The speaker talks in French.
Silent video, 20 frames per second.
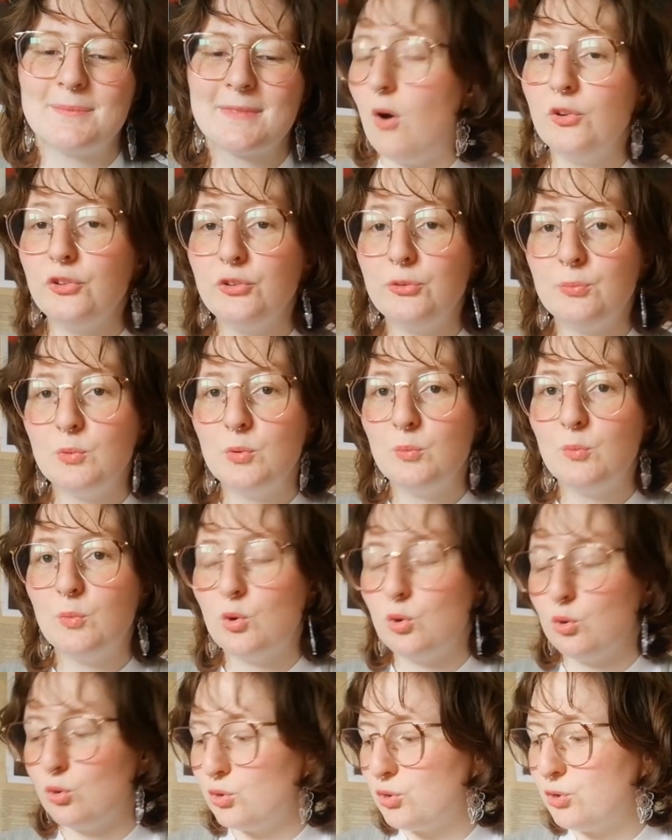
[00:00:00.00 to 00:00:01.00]
En ce
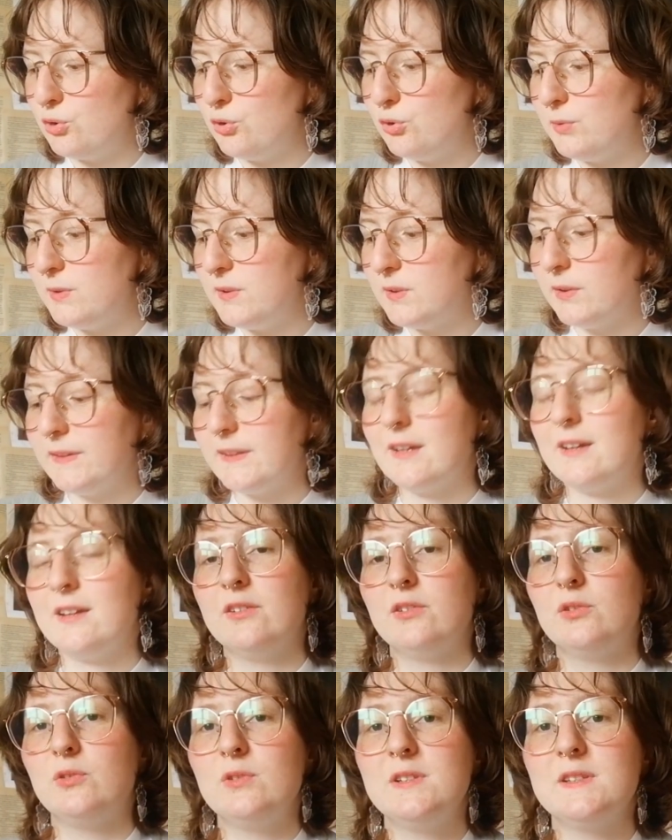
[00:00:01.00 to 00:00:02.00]
moment, je suis en
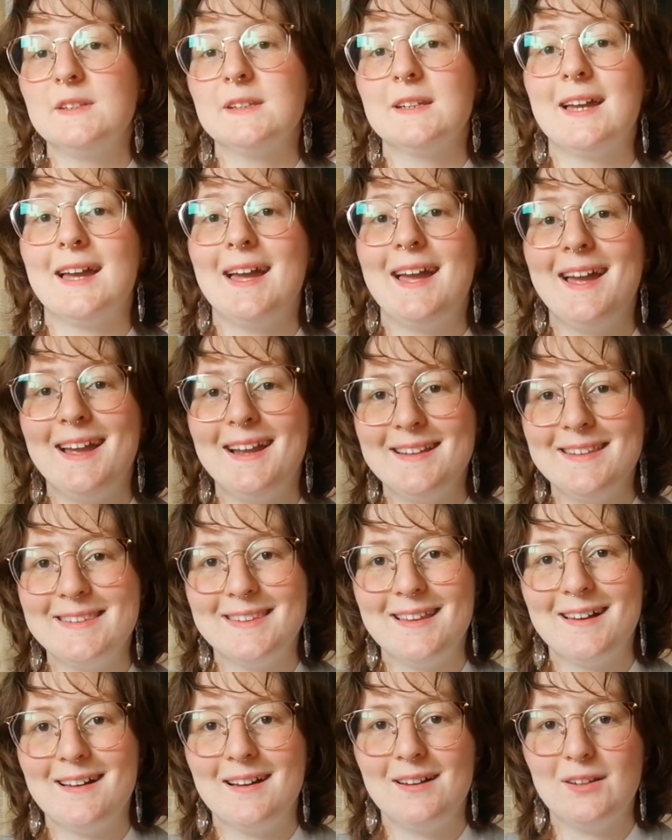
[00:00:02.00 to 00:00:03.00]
train de lire
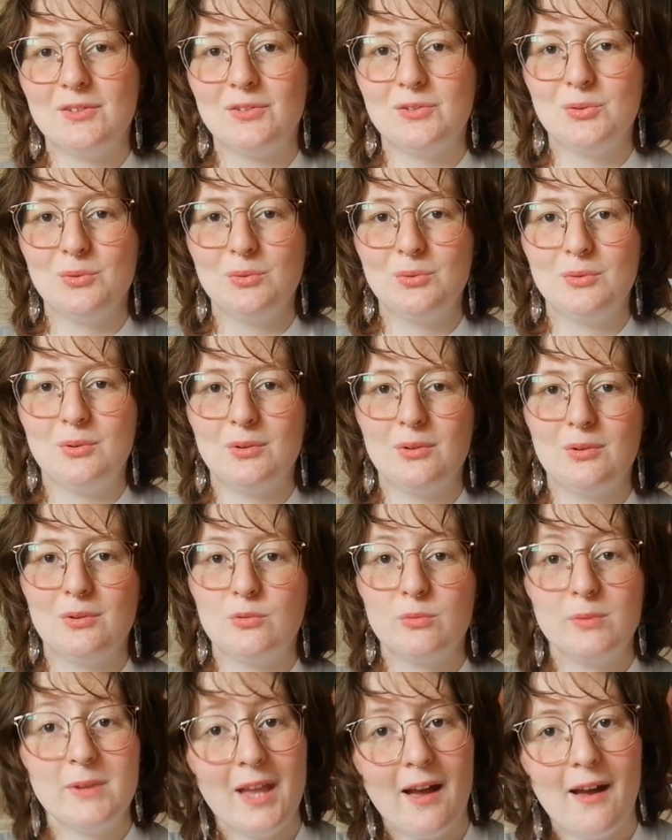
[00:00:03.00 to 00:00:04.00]
Elsa de euh,
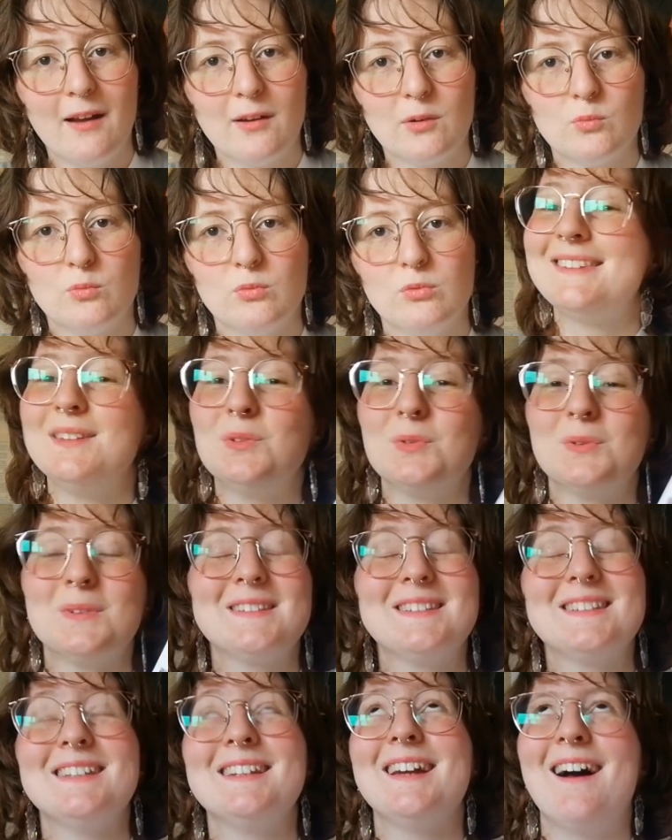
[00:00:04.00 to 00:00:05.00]
Louis Aragon. Donc
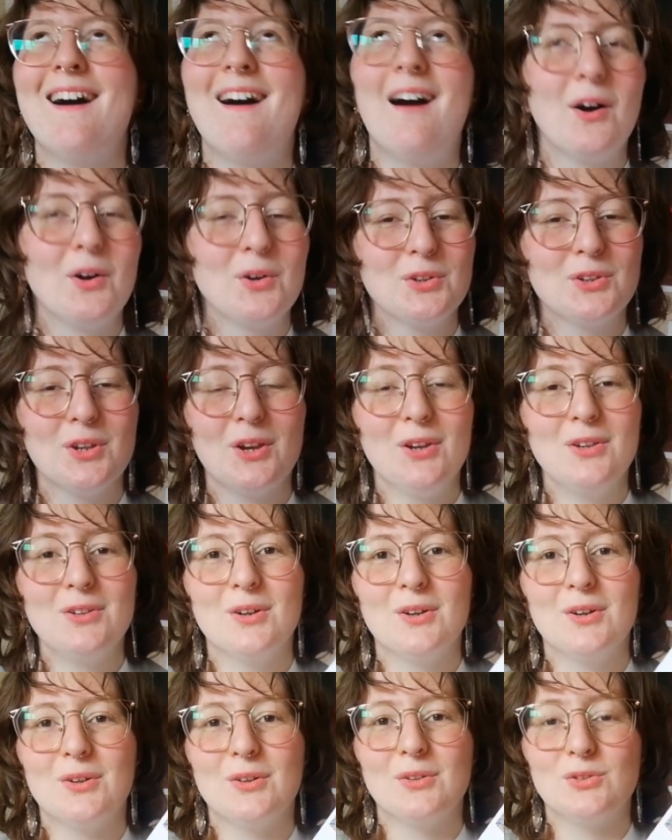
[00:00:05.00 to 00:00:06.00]
c'est un
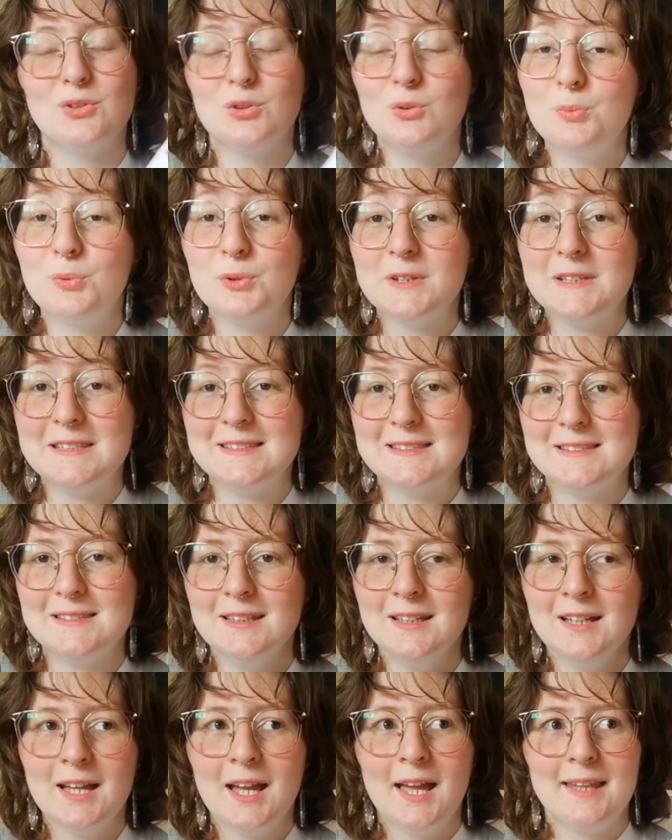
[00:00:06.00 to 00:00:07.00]
recueil euh, de poésie.